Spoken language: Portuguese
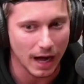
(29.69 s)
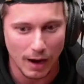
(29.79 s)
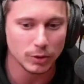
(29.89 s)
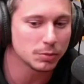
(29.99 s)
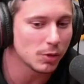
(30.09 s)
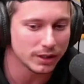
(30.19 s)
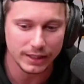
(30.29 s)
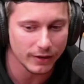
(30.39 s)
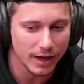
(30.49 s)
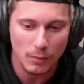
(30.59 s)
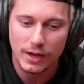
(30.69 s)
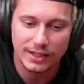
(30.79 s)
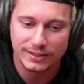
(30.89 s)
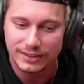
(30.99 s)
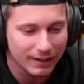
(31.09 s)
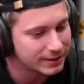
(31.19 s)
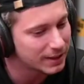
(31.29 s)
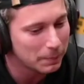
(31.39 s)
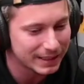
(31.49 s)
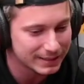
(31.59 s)
A última eu achei que eu ia morrer, assim. Tava
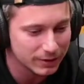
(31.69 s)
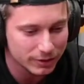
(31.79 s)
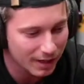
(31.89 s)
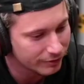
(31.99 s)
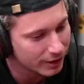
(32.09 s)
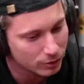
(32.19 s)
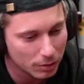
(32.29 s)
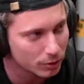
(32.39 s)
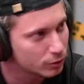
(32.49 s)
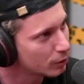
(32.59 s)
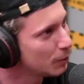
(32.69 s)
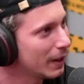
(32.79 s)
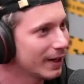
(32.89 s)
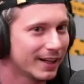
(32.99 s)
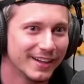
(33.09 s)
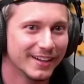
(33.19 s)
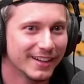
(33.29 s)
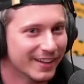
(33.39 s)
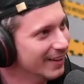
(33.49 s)
sem pressão já, fiquei tomando Pô, mas quando você,